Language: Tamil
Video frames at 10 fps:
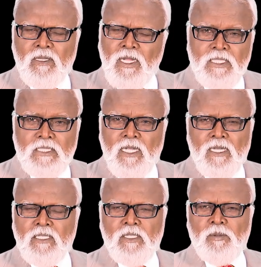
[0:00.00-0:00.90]
நேஷனாக
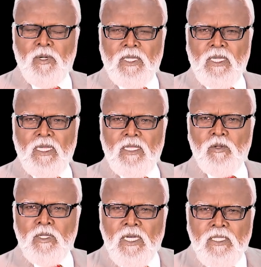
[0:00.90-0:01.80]
இருந்தது பாருங்கள் அது
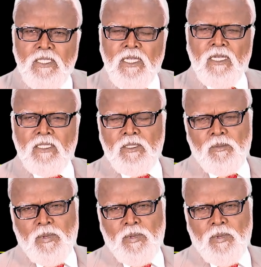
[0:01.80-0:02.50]
ஒரு கண்ட்ரியாக இருந்ததுன்னு